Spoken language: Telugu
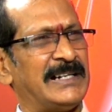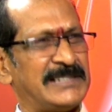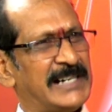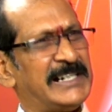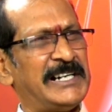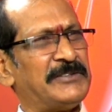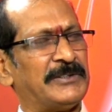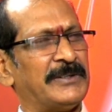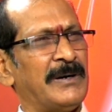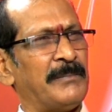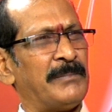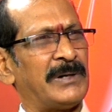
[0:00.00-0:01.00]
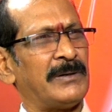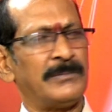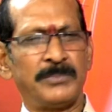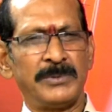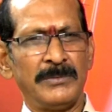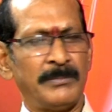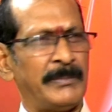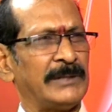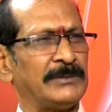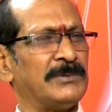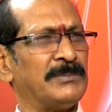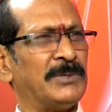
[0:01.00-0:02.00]
సెడిటివ్ మనం ఇప్పుడు
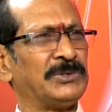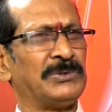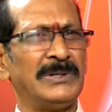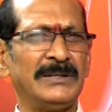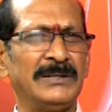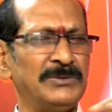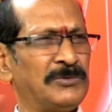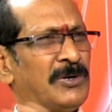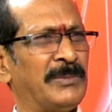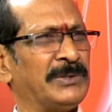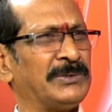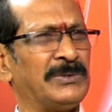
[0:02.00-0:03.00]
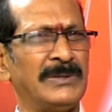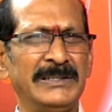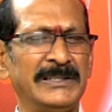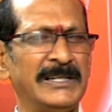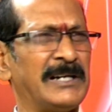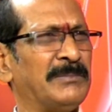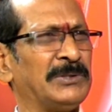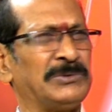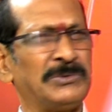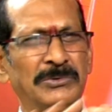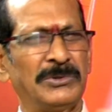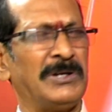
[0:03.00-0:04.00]
మతం మత్తు లేకపోతే ఇంకో మత్తు అధికారం
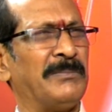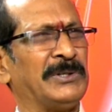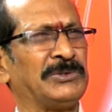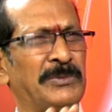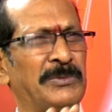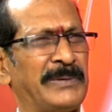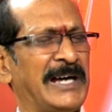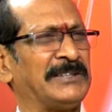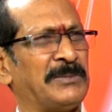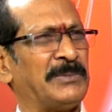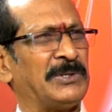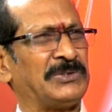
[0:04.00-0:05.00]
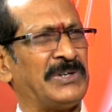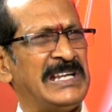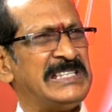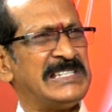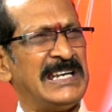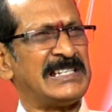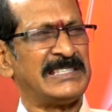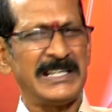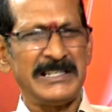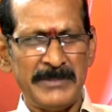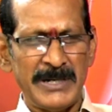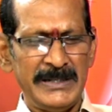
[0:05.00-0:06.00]
మత్తు కులం మత్తు ప్రాంతం మత్తు అన్నీ
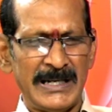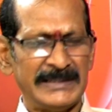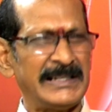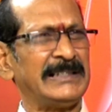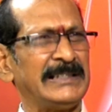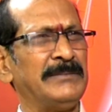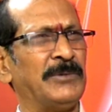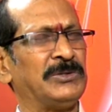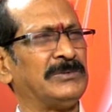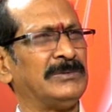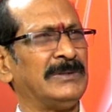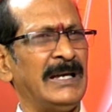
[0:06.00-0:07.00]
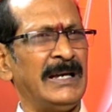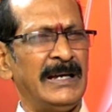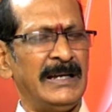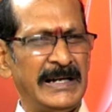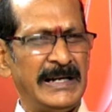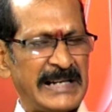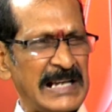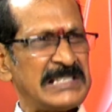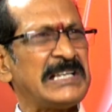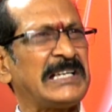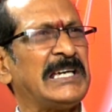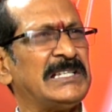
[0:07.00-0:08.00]
జల్లేసిందని వీళ్ళందరికీ ఈ మత్తు ఈ
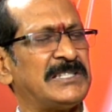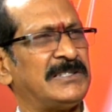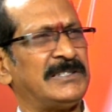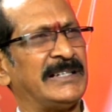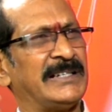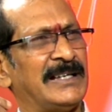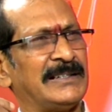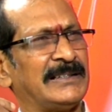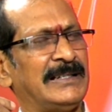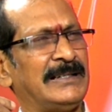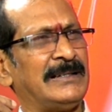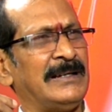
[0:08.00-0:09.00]
డ్రగ్స్ ఎక్కేసేసి జనాలకి